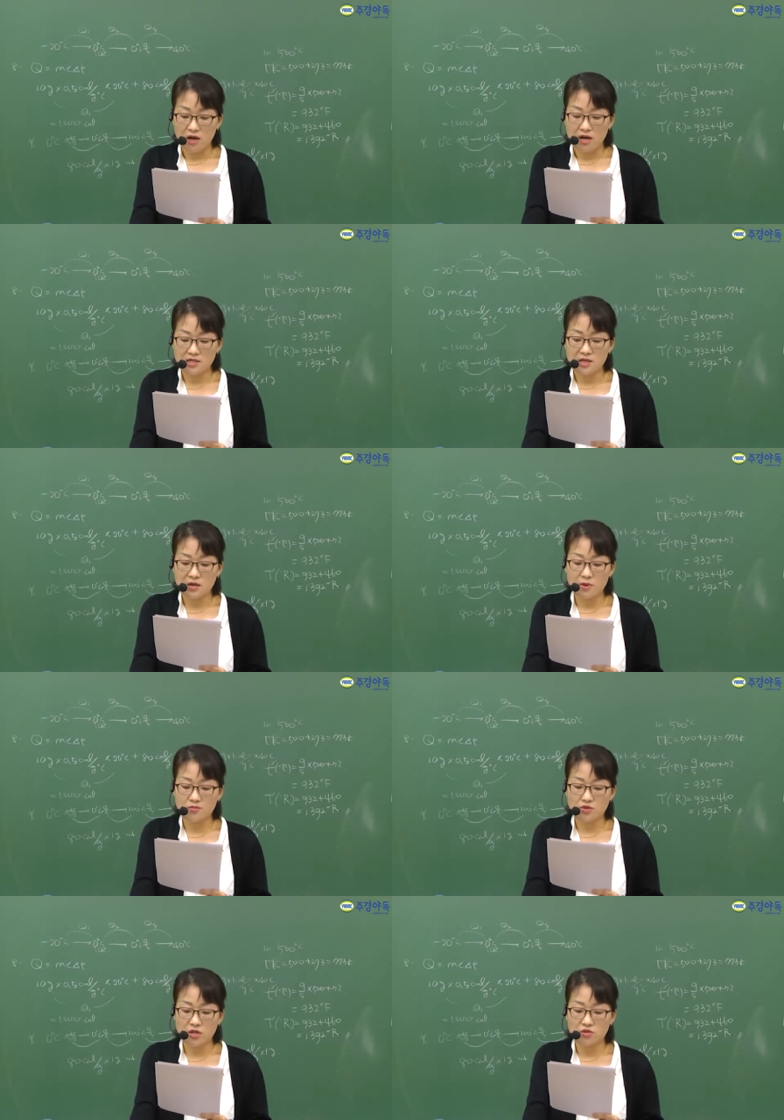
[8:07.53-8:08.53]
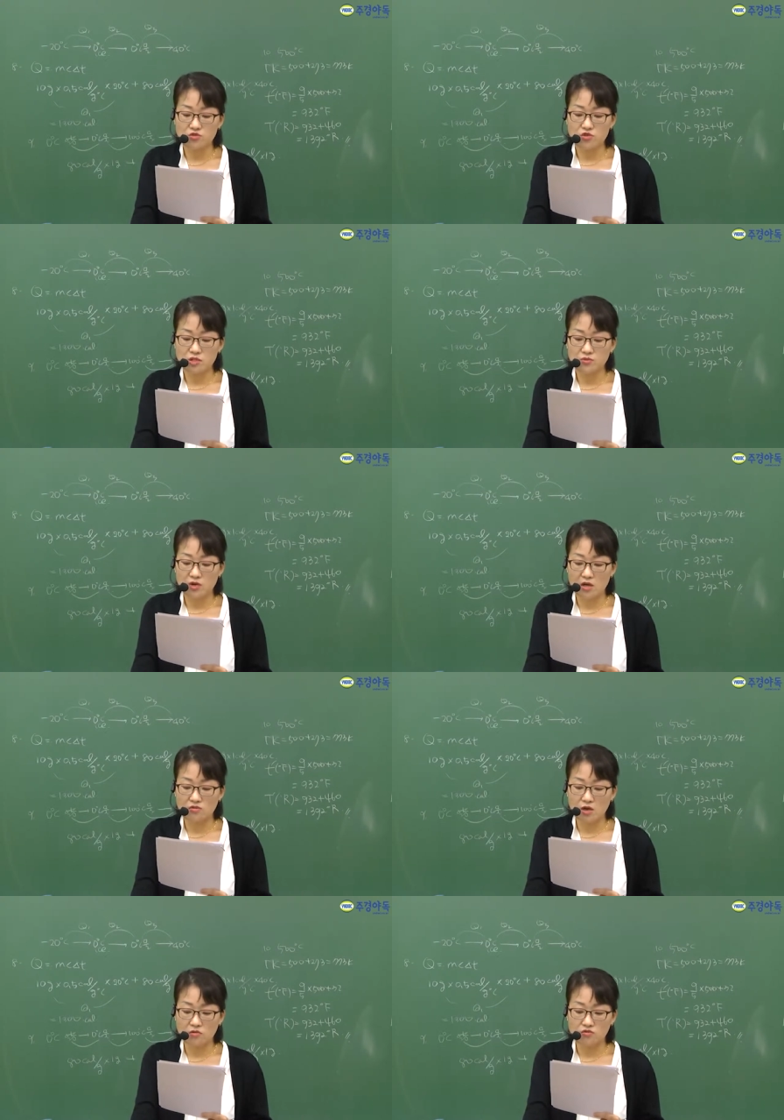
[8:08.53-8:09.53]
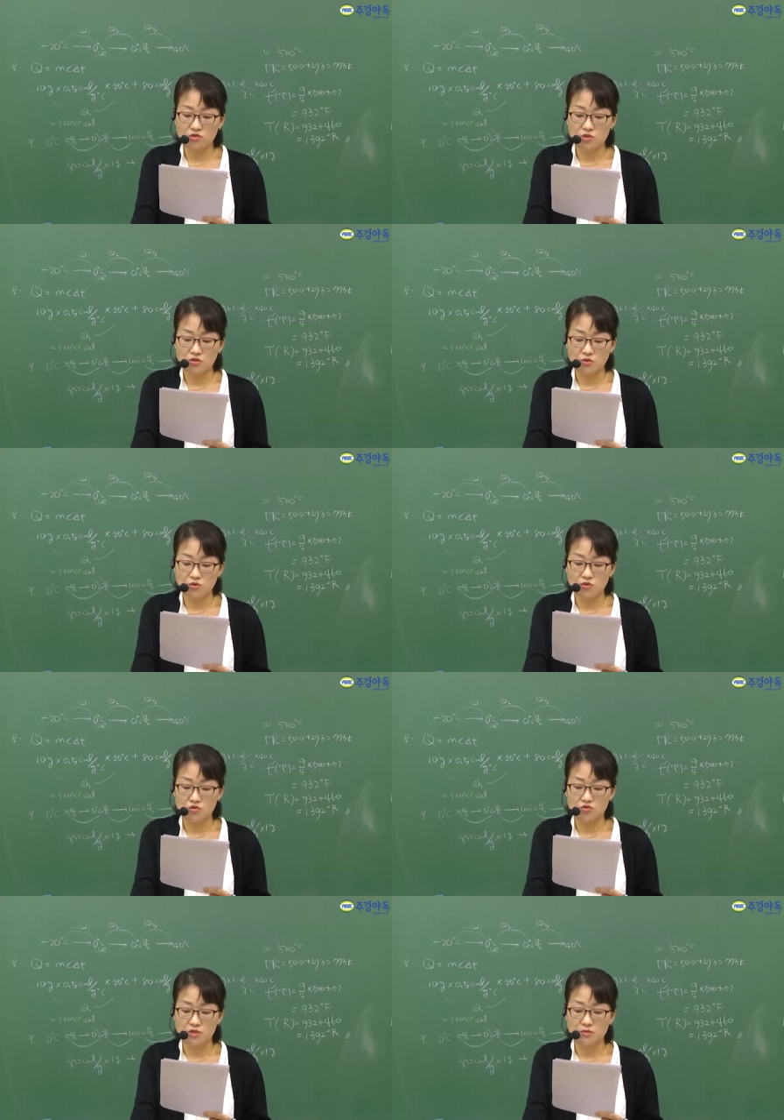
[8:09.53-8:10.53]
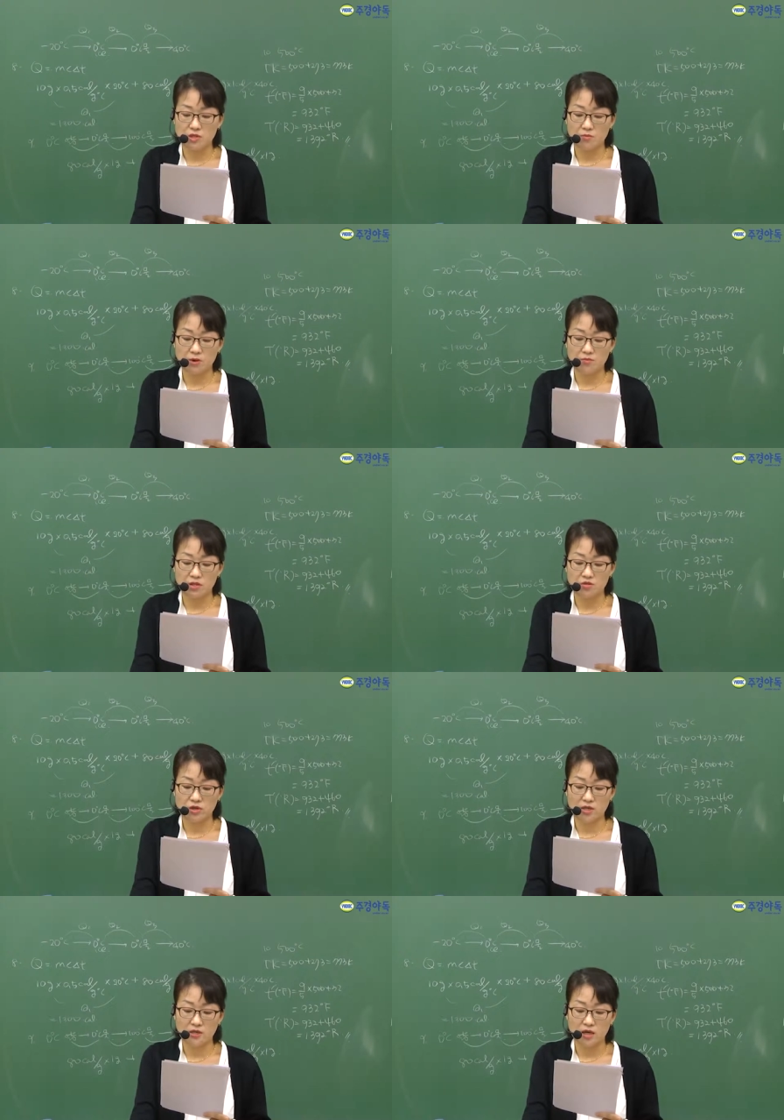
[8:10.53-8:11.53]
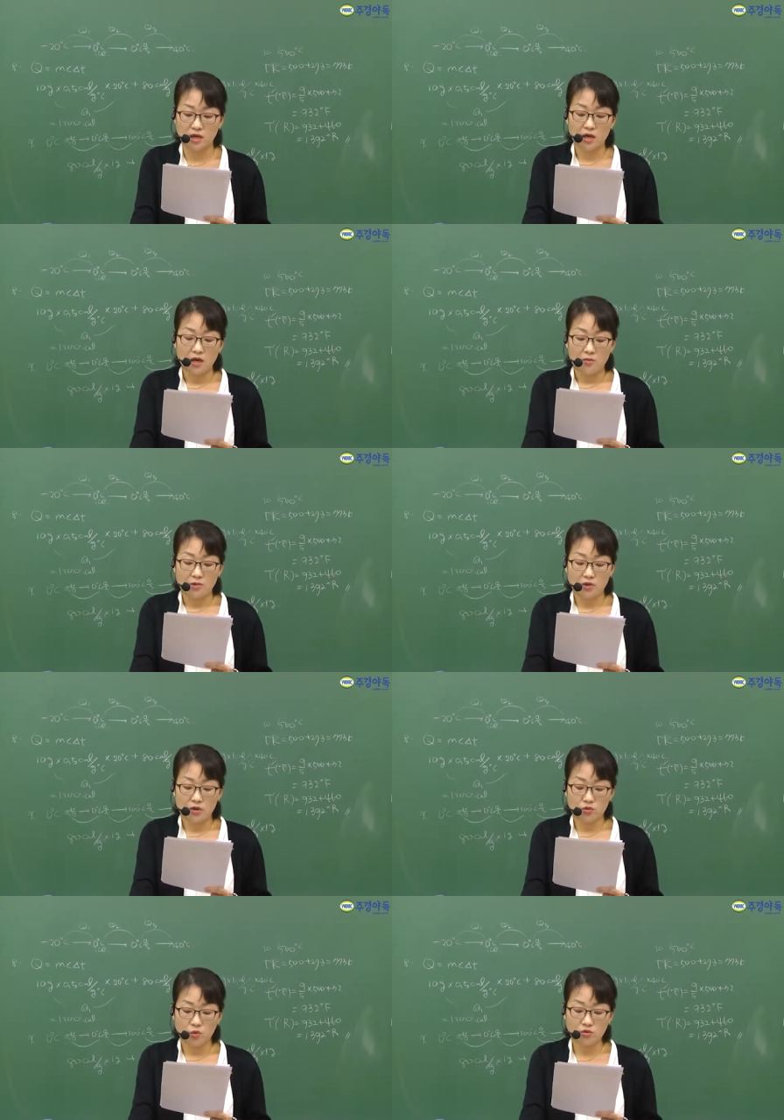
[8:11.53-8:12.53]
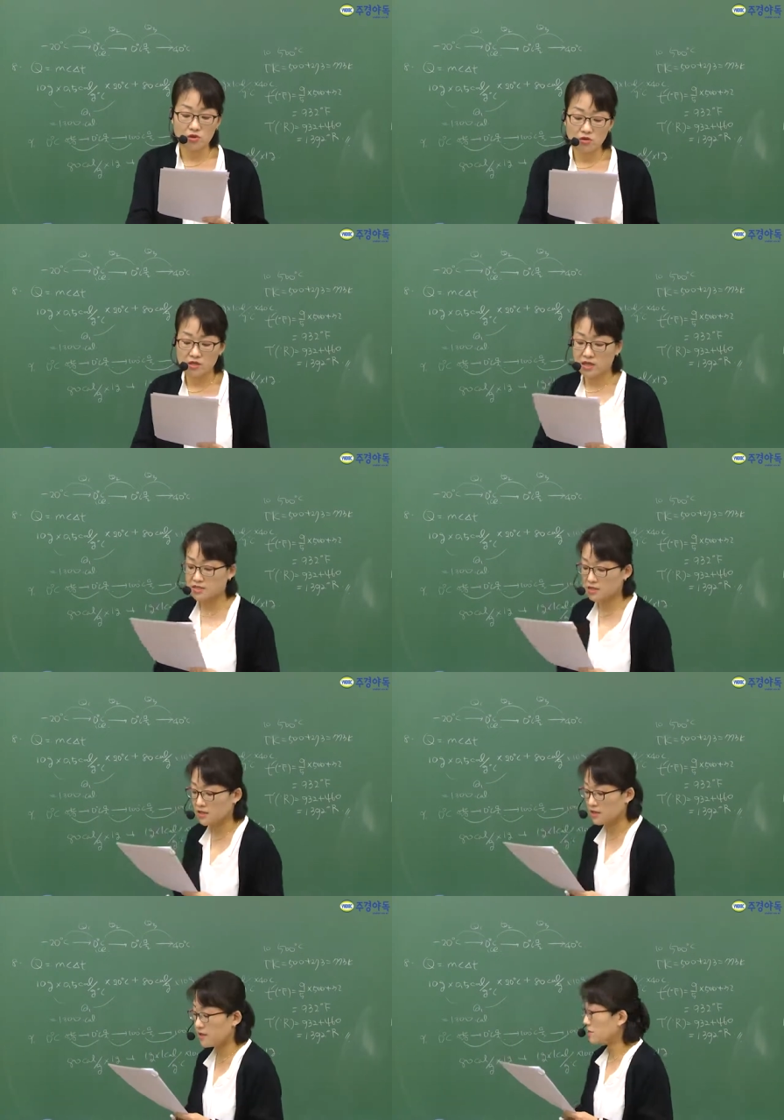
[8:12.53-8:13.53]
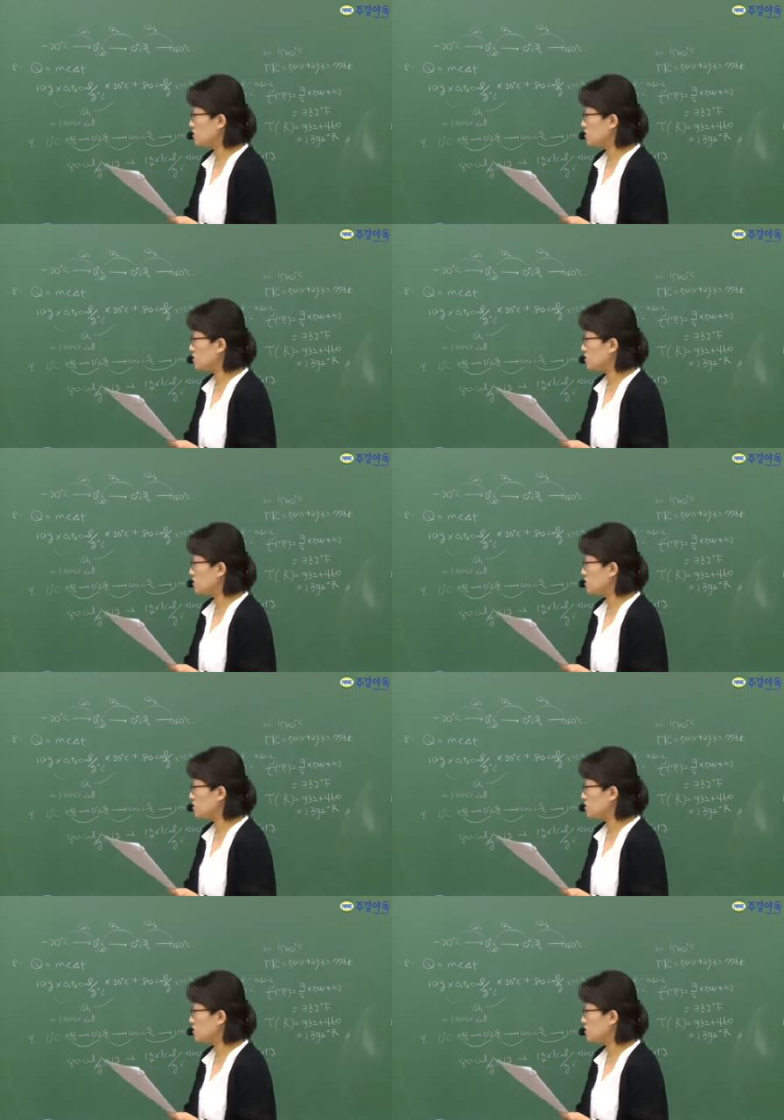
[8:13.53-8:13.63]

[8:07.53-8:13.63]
한 사람의 무게를 60으로 하고요. 운전 속도를 60m/min으로 할 때 필요한 동력을 계산을 하래요.